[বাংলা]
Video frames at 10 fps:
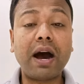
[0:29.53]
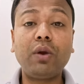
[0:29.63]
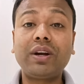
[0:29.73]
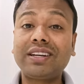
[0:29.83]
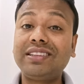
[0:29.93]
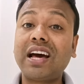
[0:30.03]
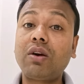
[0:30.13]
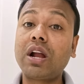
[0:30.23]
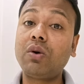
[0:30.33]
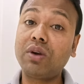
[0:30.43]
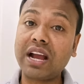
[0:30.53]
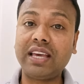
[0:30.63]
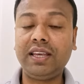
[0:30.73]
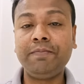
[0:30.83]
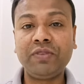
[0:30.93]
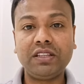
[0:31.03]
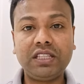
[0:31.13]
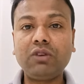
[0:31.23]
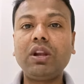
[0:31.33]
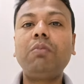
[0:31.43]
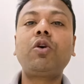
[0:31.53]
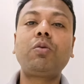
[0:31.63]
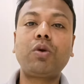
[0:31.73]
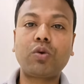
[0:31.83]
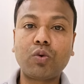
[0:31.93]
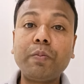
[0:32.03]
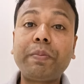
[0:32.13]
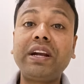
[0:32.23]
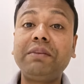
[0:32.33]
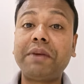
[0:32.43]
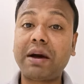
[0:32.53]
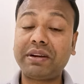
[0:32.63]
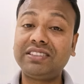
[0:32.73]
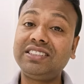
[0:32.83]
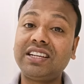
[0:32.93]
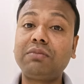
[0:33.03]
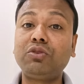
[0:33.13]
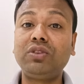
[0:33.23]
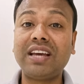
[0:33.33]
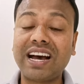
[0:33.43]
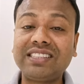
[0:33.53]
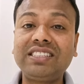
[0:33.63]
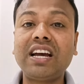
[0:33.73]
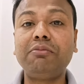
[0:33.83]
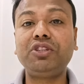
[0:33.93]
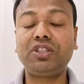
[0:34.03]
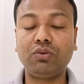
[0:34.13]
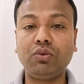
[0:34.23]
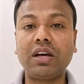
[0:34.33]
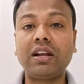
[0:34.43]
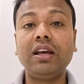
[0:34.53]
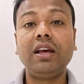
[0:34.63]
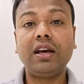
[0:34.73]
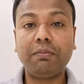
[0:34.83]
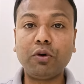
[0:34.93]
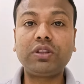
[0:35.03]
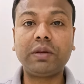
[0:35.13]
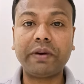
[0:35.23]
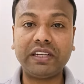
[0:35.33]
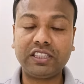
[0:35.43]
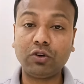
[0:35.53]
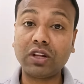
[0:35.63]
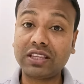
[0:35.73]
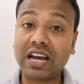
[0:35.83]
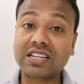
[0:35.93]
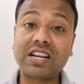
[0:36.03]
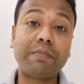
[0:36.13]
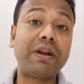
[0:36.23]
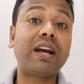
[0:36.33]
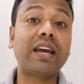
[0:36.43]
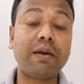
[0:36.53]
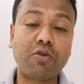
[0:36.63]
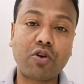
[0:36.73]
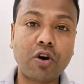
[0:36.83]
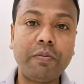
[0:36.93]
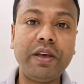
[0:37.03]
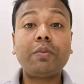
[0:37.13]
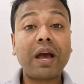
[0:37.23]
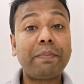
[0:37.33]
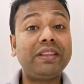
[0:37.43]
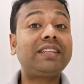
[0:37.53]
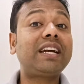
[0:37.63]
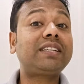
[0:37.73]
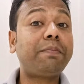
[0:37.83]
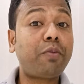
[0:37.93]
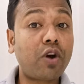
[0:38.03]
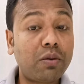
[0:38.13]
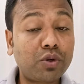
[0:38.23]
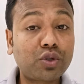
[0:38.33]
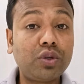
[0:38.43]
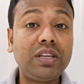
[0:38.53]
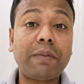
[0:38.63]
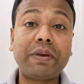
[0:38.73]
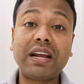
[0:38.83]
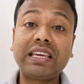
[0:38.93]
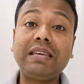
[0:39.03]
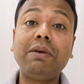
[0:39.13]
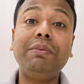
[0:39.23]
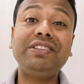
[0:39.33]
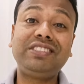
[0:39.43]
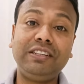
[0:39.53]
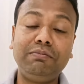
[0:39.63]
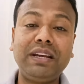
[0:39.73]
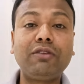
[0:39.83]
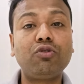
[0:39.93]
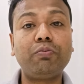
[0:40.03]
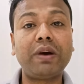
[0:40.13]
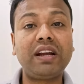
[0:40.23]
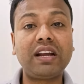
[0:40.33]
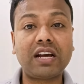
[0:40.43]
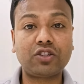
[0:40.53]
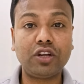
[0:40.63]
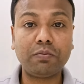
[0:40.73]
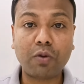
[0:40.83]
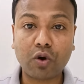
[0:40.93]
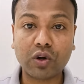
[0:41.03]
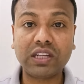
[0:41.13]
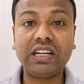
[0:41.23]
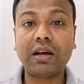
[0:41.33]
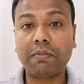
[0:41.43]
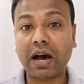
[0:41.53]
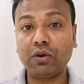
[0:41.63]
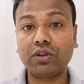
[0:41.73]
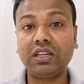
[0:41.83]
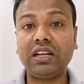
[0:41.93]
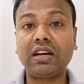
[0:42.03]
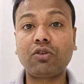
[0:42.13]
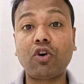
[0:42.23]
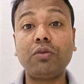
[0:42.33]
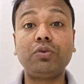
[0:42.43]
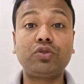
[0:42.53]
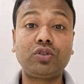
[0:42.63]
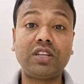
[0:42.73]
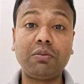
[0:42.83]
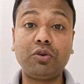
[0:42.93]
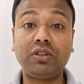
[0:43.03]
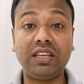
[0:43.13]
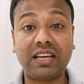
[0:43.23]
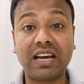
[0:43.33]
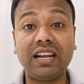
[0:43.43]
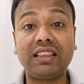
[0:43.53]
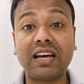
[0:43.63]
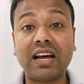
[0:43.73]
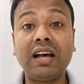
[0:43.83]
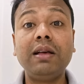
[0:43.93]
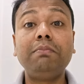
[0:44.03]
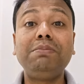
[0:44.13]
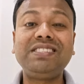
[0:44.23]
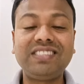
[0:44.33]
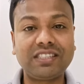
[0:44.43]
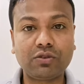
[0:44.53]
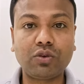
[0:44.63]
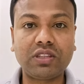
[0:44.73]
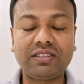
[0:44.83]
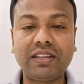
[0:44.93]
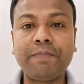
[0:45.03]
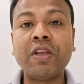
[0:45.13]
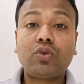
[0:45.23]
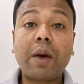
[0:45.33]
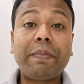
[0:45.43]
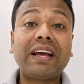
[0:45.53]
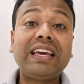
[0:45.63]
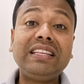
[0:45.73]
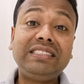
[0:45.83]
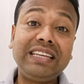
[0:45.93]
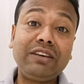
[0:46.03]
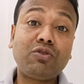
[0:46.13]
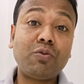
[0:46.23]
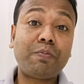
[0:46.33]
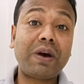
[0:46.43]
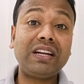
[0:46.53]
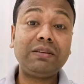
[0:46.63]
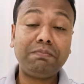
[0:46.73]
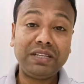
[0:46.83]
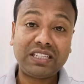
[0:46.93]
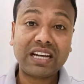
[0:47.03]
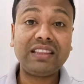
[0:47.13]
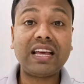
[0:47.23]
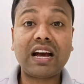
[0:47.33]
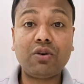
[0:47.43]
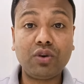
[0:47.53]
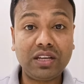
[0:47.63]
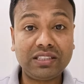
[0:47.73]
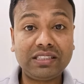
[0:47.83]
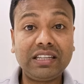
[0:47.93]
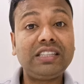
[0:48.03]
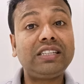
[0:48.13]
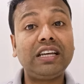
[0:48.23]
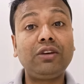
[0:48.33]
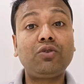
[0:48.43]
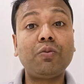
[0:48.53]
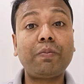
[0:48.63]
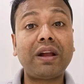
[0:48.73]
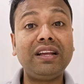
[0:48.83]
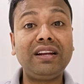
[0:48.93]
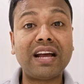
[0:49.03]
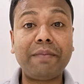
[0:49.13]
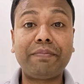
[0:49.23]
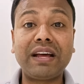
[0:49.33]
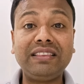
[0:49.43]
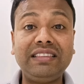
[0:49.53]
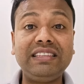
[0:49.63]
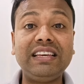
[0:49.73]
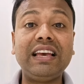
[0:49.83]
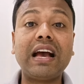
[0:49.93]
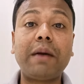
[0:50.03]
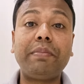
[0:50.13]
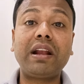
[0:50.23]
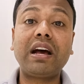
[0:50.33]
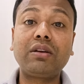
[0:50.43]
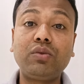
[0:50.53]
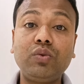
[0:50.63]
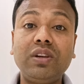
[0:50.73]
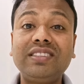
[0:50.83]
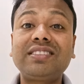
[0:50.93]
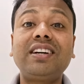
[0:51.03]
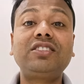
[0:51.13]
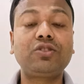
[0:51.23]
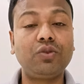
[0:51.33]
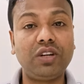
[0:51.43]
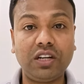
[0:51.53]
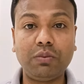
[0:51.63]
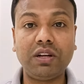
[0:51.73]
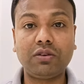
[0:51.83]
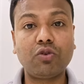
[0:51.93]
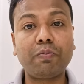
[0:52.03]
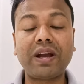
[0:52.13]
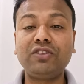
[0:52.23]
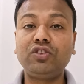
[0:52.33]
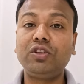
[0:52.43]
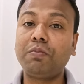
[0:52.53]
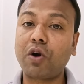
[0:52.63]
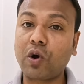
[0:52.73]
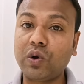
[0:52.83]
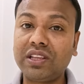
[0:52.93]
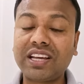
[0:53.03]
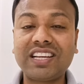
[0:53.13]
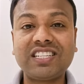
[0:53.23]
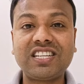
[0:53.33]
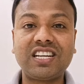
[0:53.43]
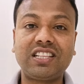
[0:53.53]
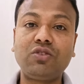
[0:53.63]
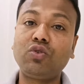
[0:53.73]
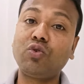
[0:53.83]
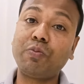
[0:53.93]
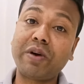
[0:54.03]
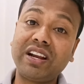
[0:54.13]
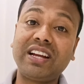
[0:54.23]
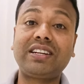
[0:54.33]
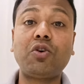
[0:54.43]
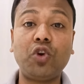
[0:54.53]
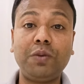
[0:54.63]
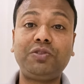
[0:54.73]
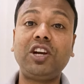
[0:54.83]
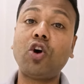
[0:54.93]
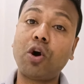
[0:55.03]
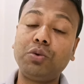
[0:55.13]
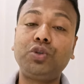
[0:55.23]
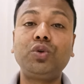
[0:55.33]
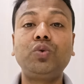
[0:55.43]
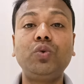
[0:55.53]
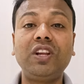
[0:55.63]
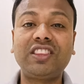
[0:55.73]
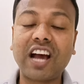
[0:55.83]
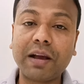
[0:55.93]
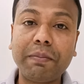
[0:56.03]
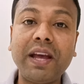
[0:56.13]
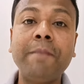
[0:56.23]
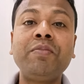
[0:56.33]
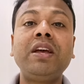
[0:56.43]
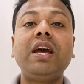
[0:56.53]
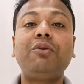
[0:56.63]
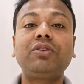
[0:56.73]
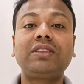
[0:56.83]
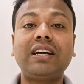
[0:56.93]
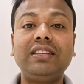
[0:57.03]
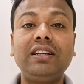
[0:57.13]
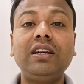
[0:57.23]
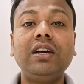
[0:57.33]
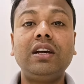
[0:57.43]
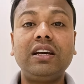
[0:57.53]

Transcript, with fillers: ভালো একটা ধারণাও নাই যেগুলো বড় বড় কোম্পানি বা আমার চেনার মধ্যে আছে আমি সেগুলার বলতে পারি সেগুলাতে আসলে আপনারা কেমন হবে তবে আপনাদেরকে একটা পরামর্শ দিই আপনারা কিভাবে চিনবেন কোম্পানিটা আসলে বড় কিনা ভালো কিনা কয় বছর যাবত এখানে তারা বিজনেস করতেছে তো আপনাকে যে কোম্পানির ভিসা দেওয়া হয়েছে সেই কোম্পানির নামটা দিয়ে আপনারা গুগলে সার্চ করে নেবেন কোম্পানি যদি বড় হয়ে থাকে সেক্ষেত্রে ওই কোম্পানির একটা ওয়েবসাইট অবশ্যই গুগলে থাকবে এবং তাদের